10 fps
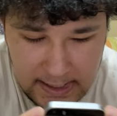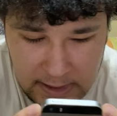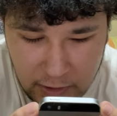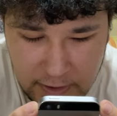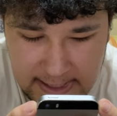
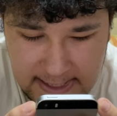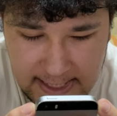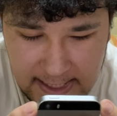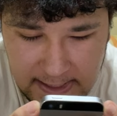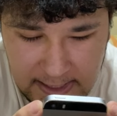ilk önce
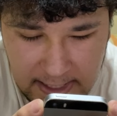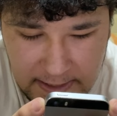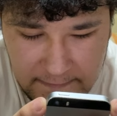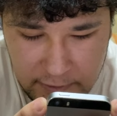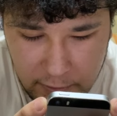size
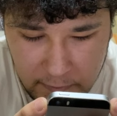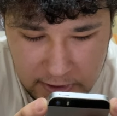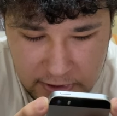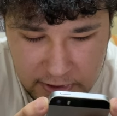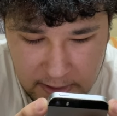kendi videomu
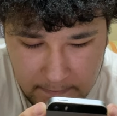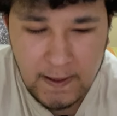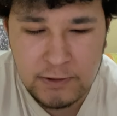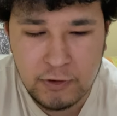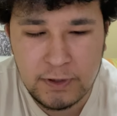açacağım.
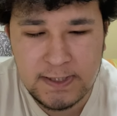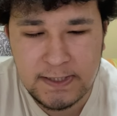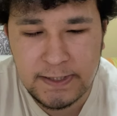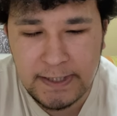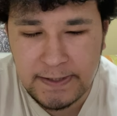Daha
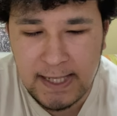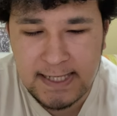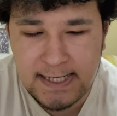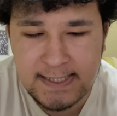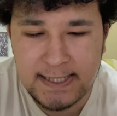sonrasında da
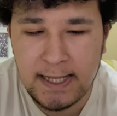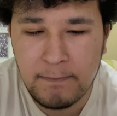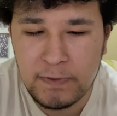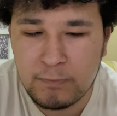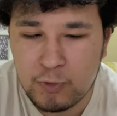
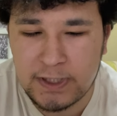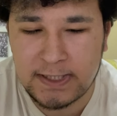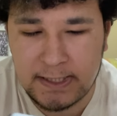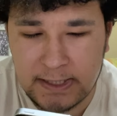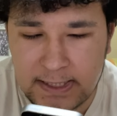NCS'den bir
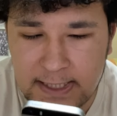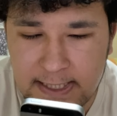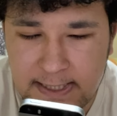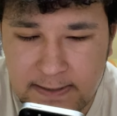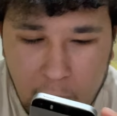müzik
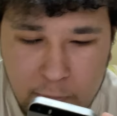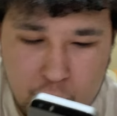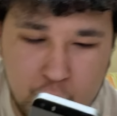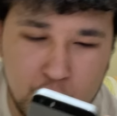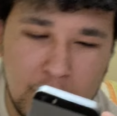dinleyeceğiz. Abi
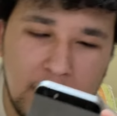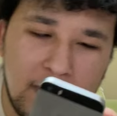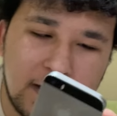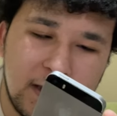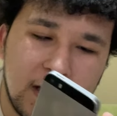şuraya
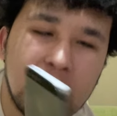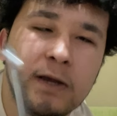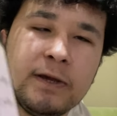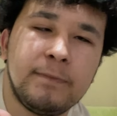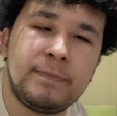bak ya.
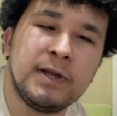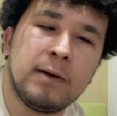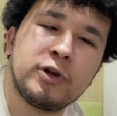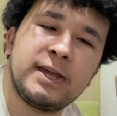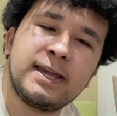1000
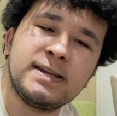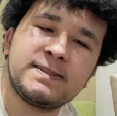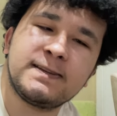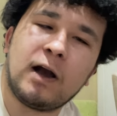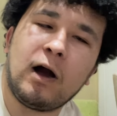aboneye geçtik.